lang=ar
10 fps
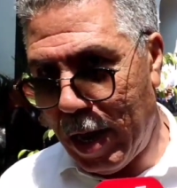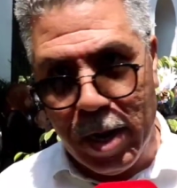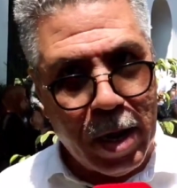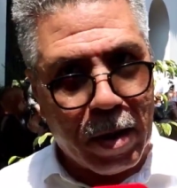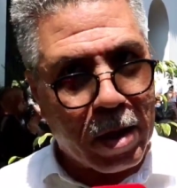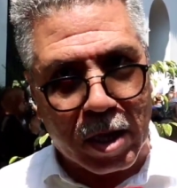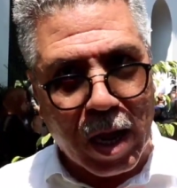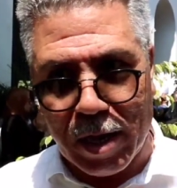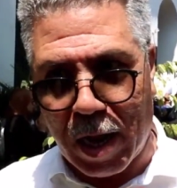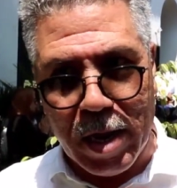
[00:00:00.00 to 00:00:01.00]
يعني
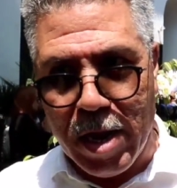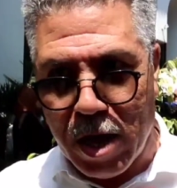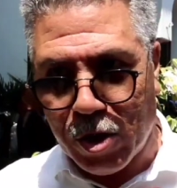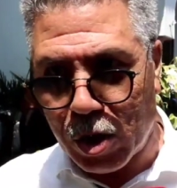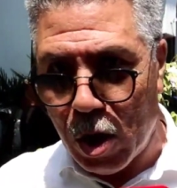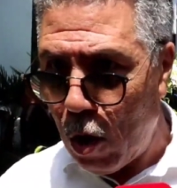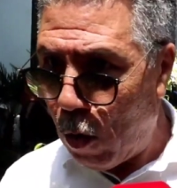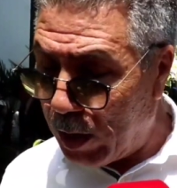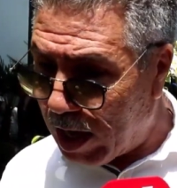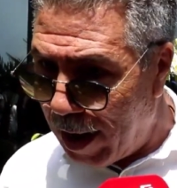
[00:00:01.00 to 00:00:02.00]
اختارت هذا النهج
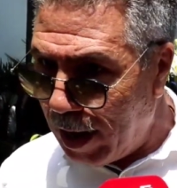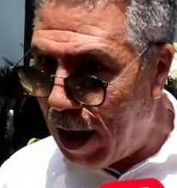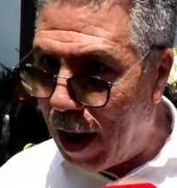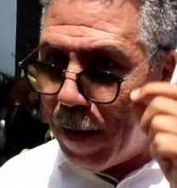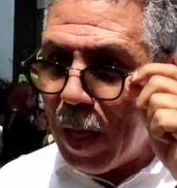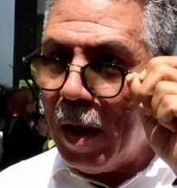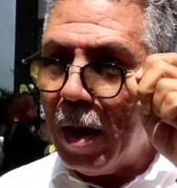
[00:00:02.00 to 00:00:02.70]
بالتالي احنا